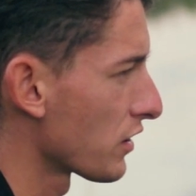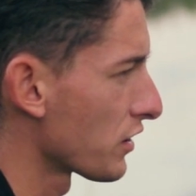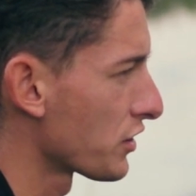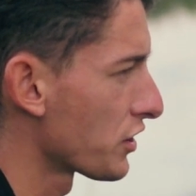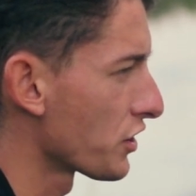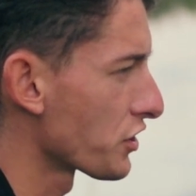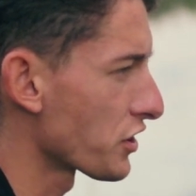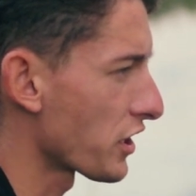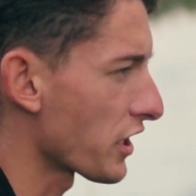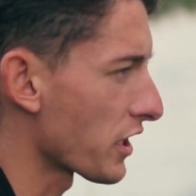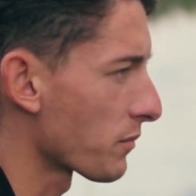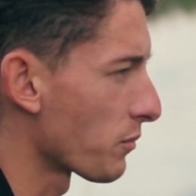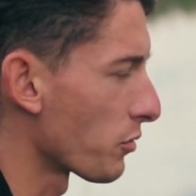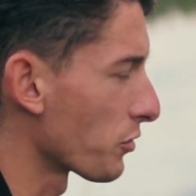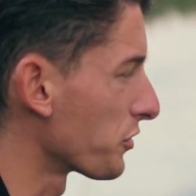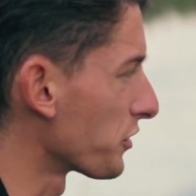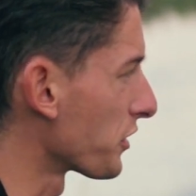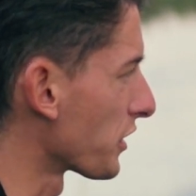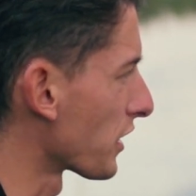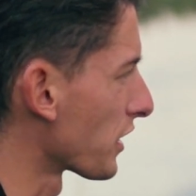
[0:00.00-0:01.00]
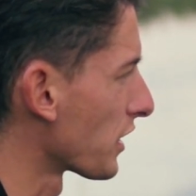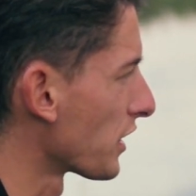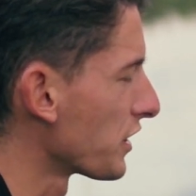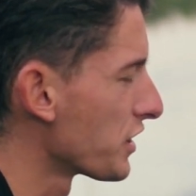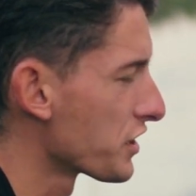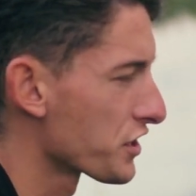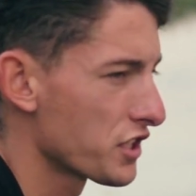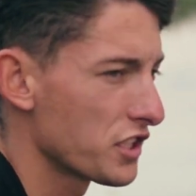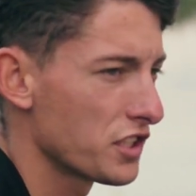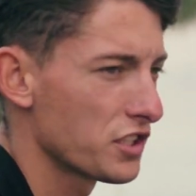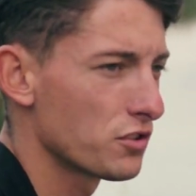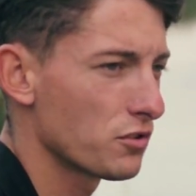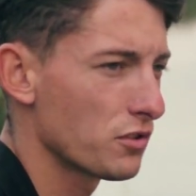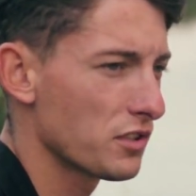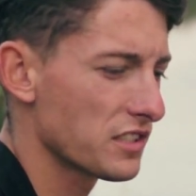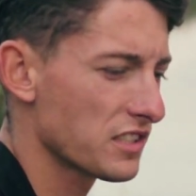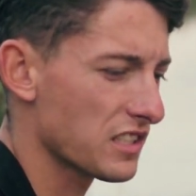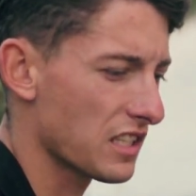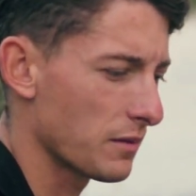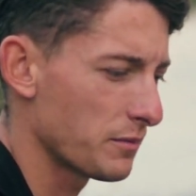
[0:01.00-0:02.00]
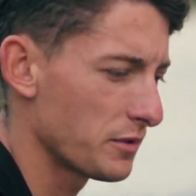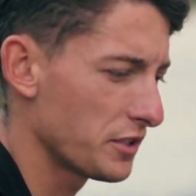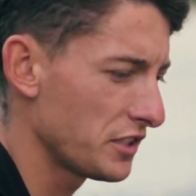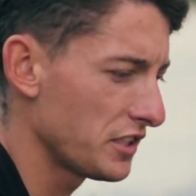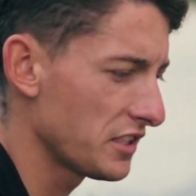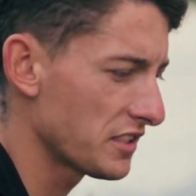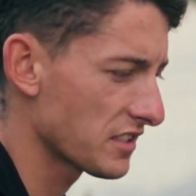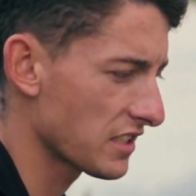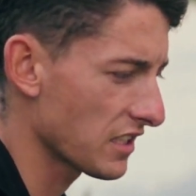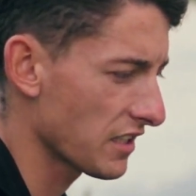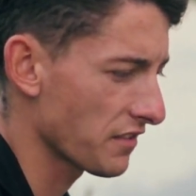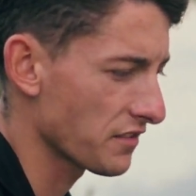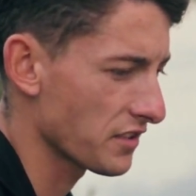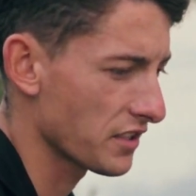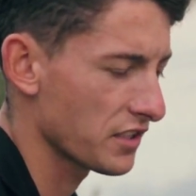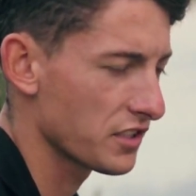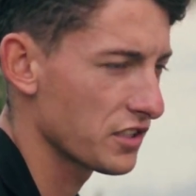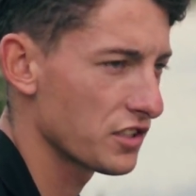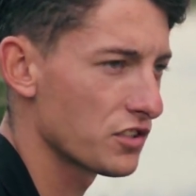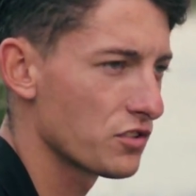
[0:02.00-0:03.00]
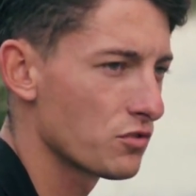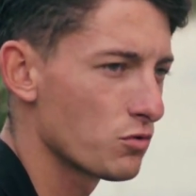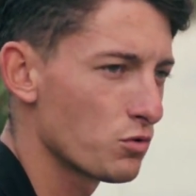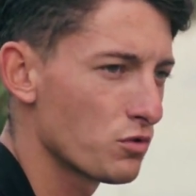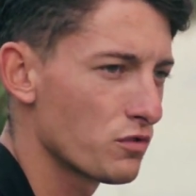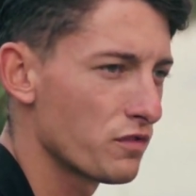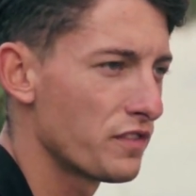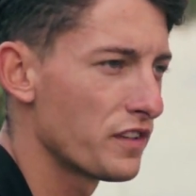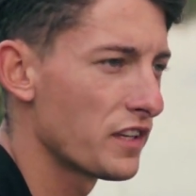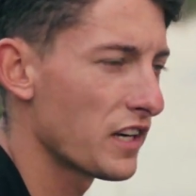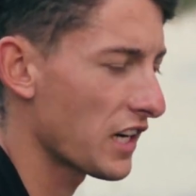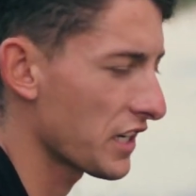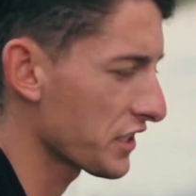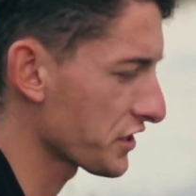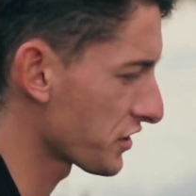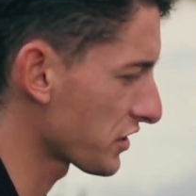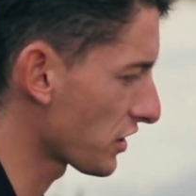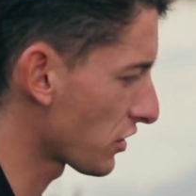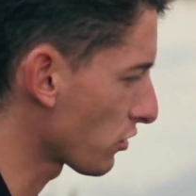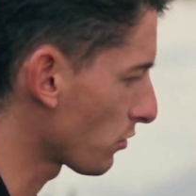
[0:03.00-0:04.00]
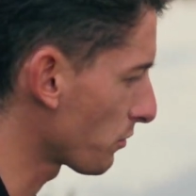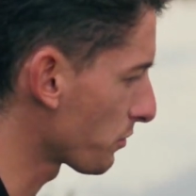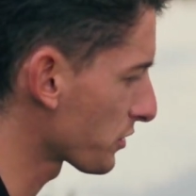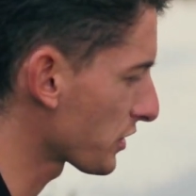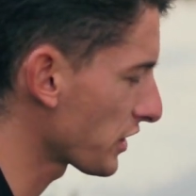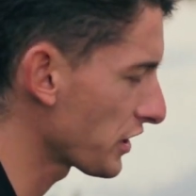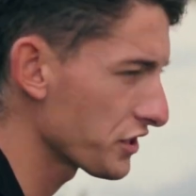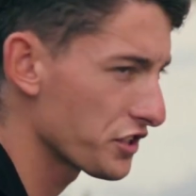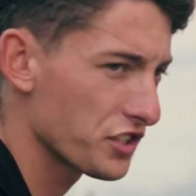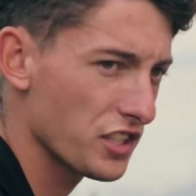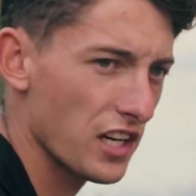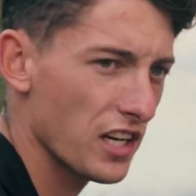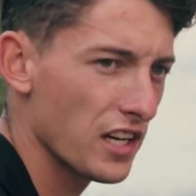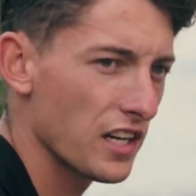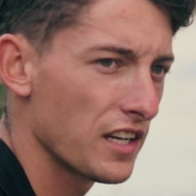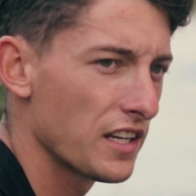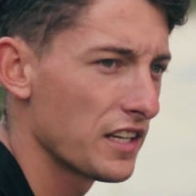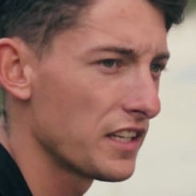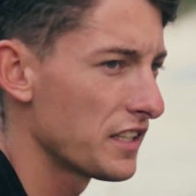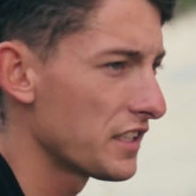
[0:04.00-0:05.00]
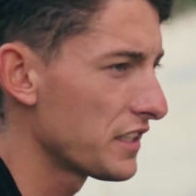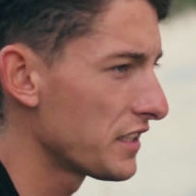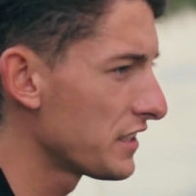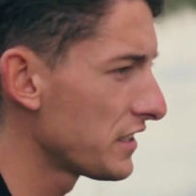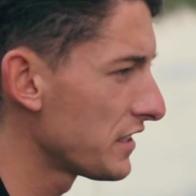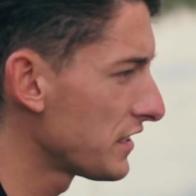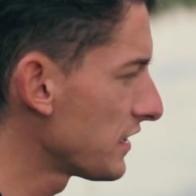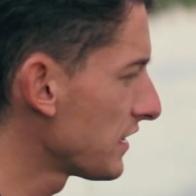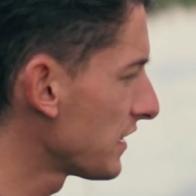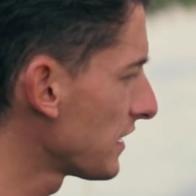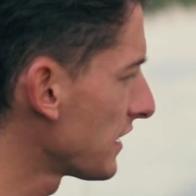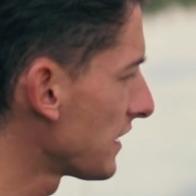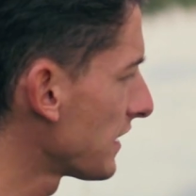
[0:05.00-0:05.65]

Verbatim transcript: E, ciężarek dnie. Jeżeli dno jest kamieniste, wtedy czuć wyraźne tąpnięcia i,